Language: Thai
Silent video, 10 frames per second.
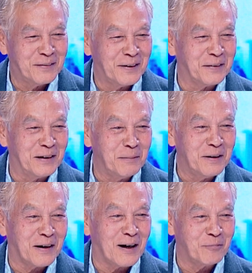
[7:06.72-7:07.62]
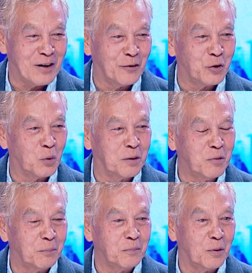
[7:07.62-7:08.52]
นเศรษฐีไปเถอะครับชาวสวน
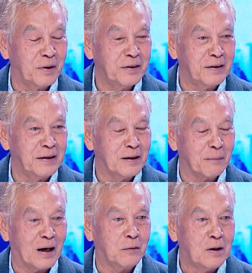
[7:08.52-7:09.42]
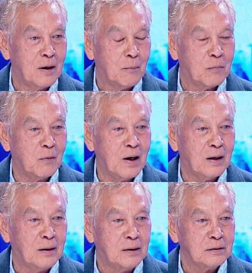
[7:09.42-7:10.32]
ผมผมก็ยินดีกับเขาเพราะว่า
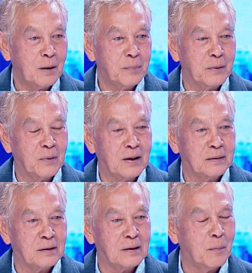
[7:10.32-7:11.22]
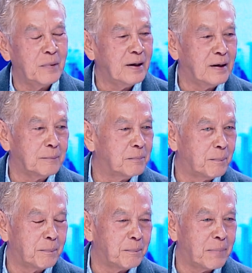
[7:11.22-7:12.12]
ถ้าเผื่อว่าเราไม่ได้คิด
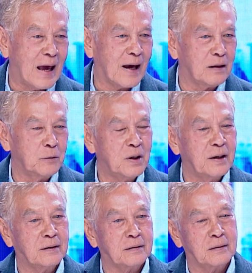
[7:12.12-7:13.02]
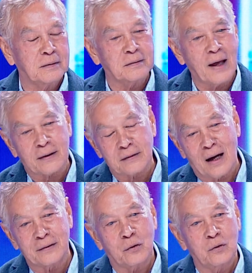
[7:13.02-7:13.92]
แปลกหรือว่าคิดแตกต่า
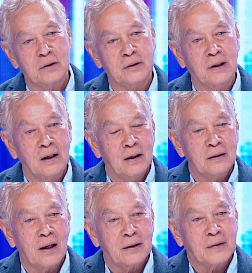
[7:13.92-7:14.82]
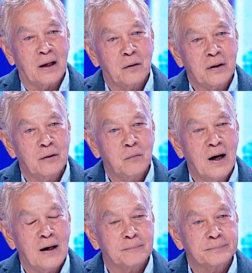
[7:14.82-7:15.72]
งจากคนอื่น แต่แต่เราคิด
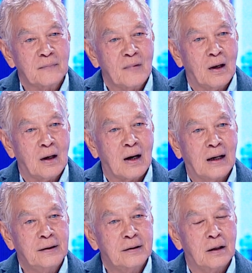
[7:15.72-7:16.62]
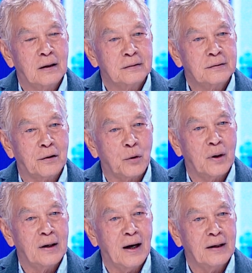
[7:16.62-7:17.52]
ว่าการที่จะจะรว
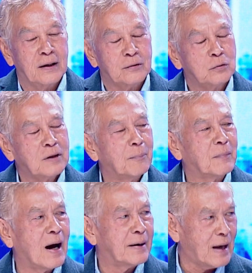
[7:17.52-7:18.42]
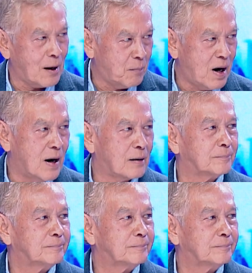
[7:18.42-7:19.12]
ยได้เนี่ยต้องทำงานหนักมาก